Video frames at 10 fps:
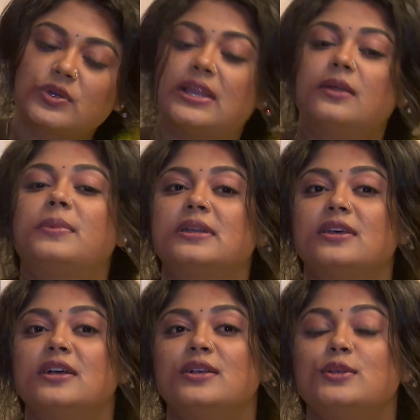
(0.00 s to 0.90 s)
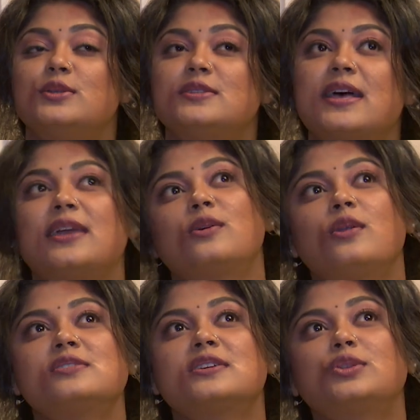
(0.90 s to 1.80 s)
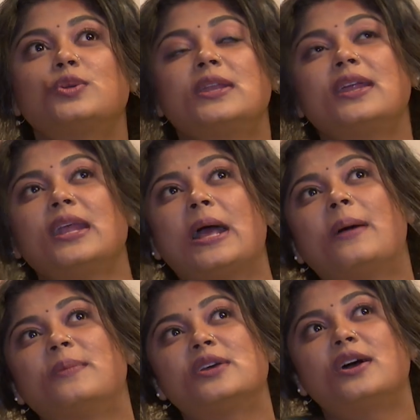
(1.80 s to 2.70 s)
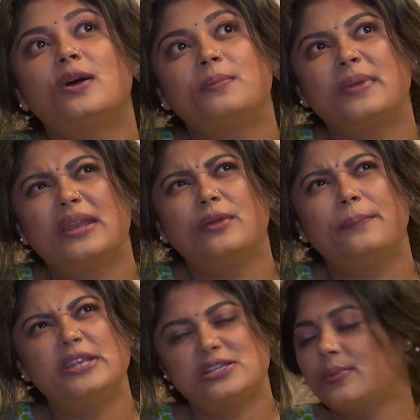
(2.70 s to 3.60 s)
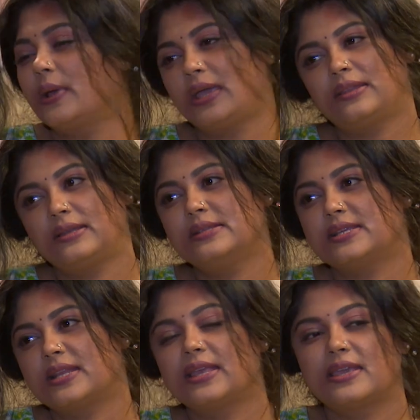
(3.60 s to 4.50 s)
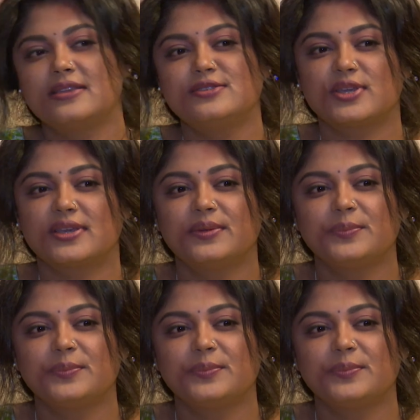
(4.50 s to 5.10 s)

থ্রিলার বাট সাইকোলজিক্যাল থ্রিলারে আমরা মানে বেশিরভাগ ক্ষেত্রেই যেটা দেখি যে